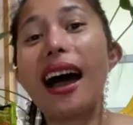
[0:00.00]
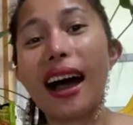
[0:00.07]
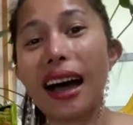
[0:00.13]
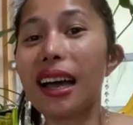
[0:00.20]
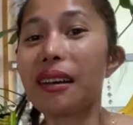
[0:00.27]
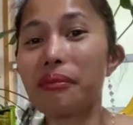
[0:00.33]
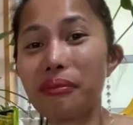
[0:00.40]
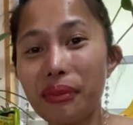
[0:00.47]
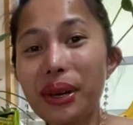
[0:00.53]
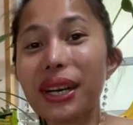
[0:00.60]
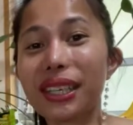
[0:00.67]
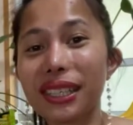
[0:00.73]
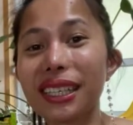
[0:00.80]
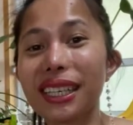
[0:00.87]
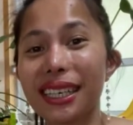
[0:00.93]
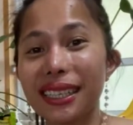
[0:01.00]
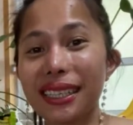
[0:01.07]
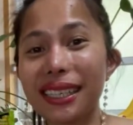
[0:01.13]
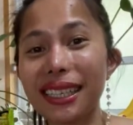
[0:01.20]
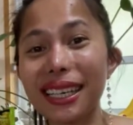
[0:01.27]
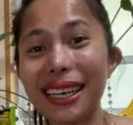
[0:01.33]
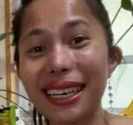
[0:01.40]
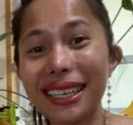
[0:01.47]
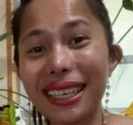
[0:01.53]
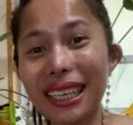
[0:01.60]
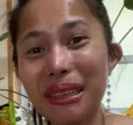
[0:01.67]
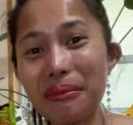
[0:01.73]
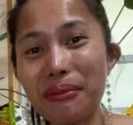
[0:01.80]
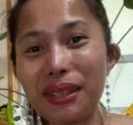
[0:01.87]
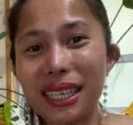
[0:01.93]
I'm very lucky. Lucky
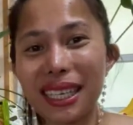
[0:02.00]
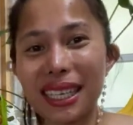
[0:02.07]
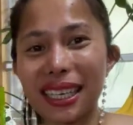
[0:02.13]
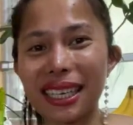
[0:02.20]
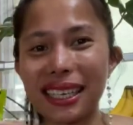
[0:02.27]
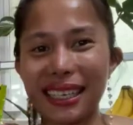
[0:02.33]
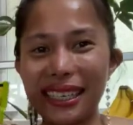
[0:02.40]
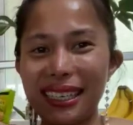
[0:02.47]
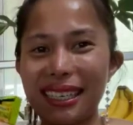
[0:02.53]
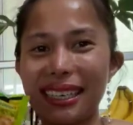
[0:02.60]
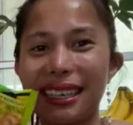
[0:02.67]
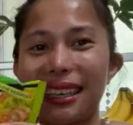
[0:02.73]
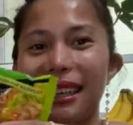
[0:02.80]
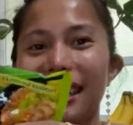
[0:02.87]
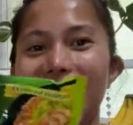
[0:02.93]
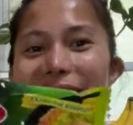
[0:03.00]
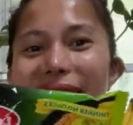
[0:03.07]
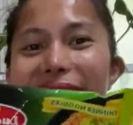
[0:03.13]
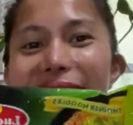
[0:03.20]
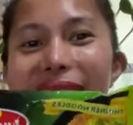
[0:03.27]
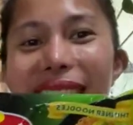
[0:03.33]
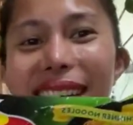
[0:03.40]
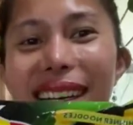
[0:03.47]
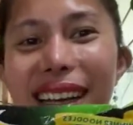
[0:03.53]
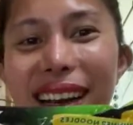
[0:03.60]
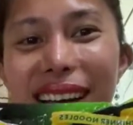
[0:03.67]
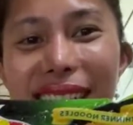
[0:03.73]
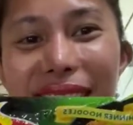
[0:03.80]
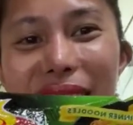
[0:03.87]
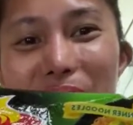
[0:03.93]
me. Ay,
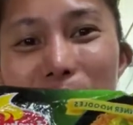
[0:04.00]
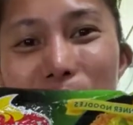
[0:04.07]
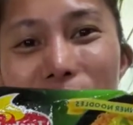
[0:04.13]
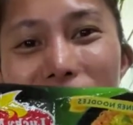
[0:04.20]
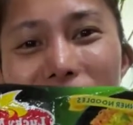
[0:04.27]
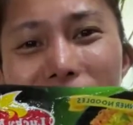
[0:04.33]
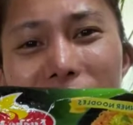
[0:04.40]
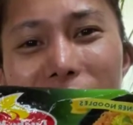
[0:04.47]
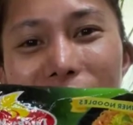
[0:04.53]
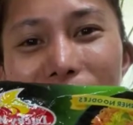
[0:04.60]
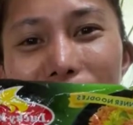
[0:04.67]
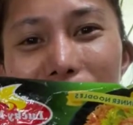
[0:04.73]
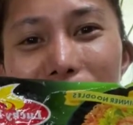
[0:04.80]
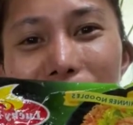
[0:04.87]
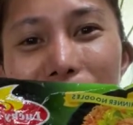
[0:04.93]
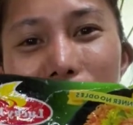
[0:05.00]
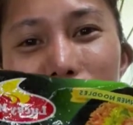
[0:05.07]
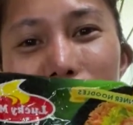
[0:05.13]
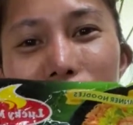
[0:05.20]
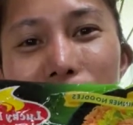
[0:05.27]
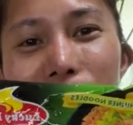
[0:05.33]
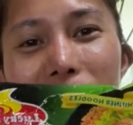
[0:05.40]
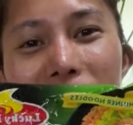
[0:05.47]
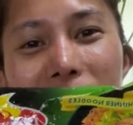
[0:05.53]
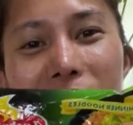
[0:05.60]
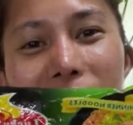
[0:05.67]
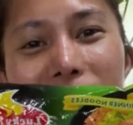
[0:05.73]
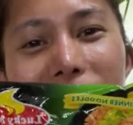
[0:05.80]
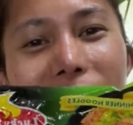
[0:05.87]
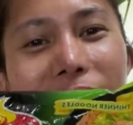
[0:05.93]
lucky me. Thank you so
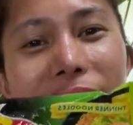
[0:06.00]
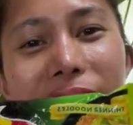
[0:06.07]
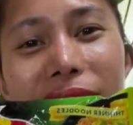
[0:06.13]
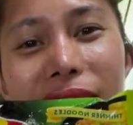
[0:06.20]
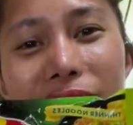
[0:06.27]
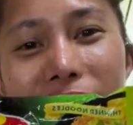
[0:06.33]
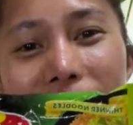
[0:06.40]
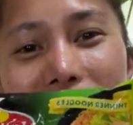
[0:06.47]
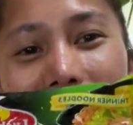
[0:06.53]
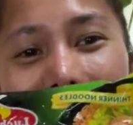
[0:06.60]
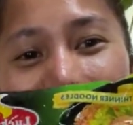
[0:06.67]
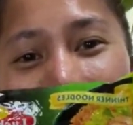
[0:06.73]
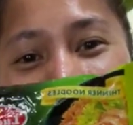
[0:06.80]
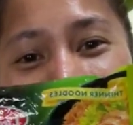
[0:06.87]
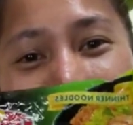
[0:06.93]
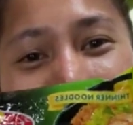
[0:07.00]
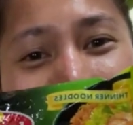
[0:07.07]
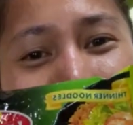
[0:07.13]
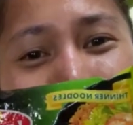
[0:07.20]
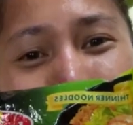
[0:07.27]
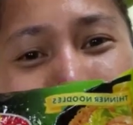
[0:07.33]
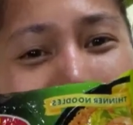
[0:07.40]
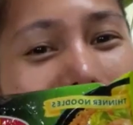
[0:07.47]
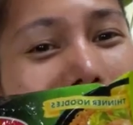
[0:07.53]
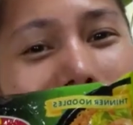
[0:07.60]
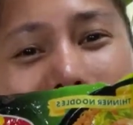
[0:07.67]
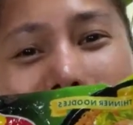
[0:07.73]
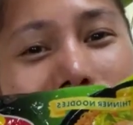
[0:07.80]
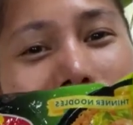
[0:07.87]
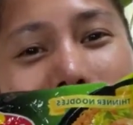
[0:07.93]
much. Thank you,
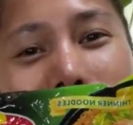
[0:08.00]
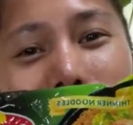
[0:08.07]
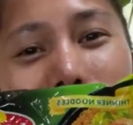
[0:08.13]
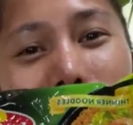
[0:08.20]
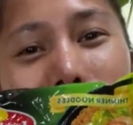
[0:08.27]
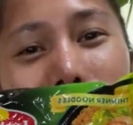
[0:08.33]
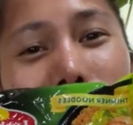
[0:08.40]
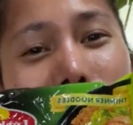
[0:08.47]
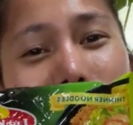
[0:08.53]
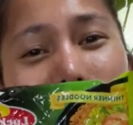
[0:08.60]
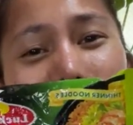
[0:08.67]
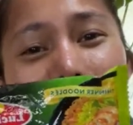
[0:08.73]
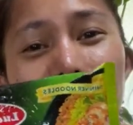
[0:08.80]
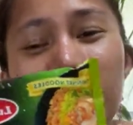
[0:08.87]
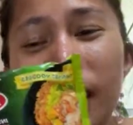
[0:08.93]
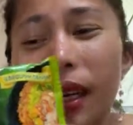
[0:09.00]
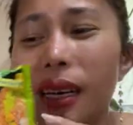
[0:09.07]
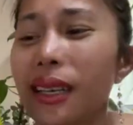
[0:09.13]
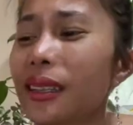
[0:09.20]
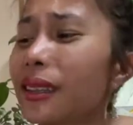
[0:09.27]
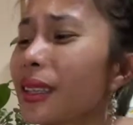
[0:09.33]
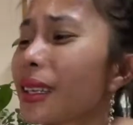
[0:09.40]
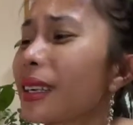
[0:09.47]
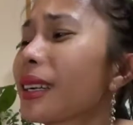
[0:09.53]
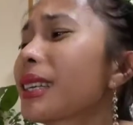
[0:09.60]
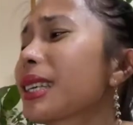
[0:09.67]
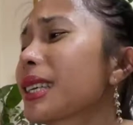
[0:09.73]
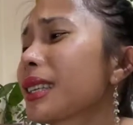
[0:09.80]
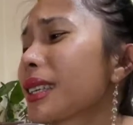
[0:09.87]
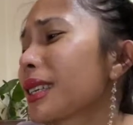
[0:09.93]
thank you. Ang tagal
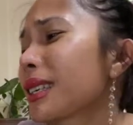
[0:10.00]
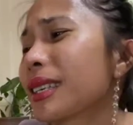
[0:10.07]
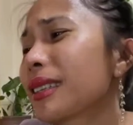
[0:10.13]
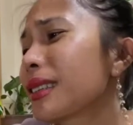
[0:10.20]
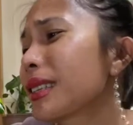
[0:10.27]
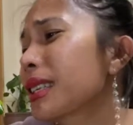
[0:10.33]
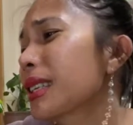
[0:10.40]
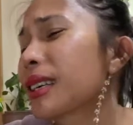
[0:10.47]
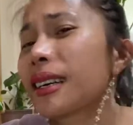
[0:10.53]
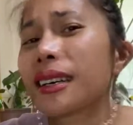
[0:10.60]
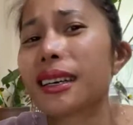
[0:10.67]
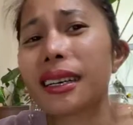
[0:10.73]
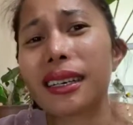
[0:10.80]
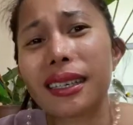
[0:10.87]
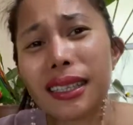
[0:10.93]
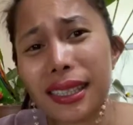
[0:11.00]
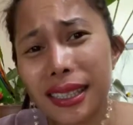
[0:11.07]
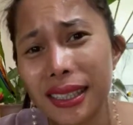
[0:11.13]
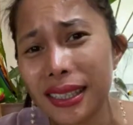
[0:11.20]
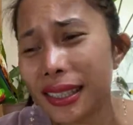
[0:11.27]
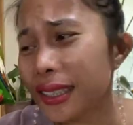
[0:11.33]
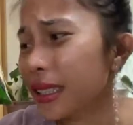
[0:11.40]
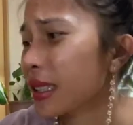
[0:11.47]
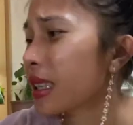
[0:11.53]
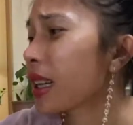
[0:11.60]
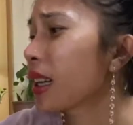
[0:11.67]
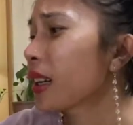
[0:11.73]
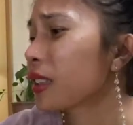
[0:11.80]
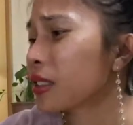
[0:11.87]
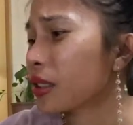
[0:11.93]
kitang hindi nakain.
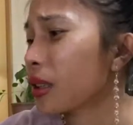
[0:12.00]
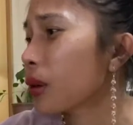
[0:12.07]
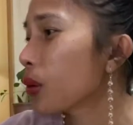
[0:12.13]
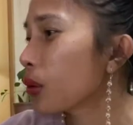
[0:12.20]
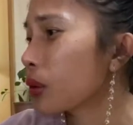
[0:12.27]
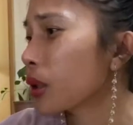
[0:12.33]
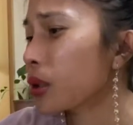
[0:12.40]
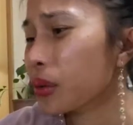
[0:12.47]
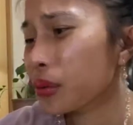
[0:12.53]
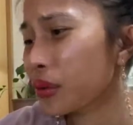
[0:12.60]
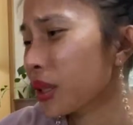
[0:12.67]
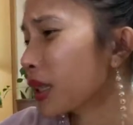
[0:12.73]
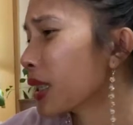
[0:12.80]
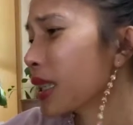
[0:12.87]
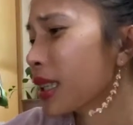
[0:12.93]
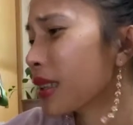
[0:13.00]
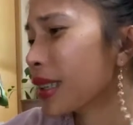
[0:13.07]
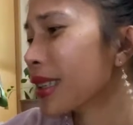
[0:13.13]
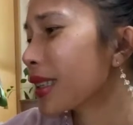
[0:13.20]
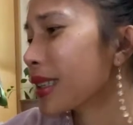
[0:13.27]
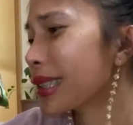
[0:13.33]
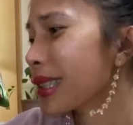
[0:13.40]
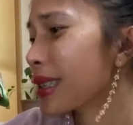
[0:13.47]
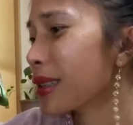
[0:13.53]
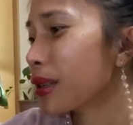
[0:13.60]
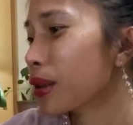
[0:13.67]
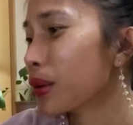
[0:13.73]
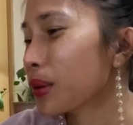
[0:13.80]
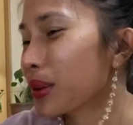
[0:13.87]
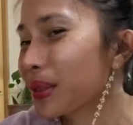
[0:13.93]
Ilang taon akong naghintay
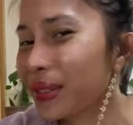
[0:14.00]
sa'yo.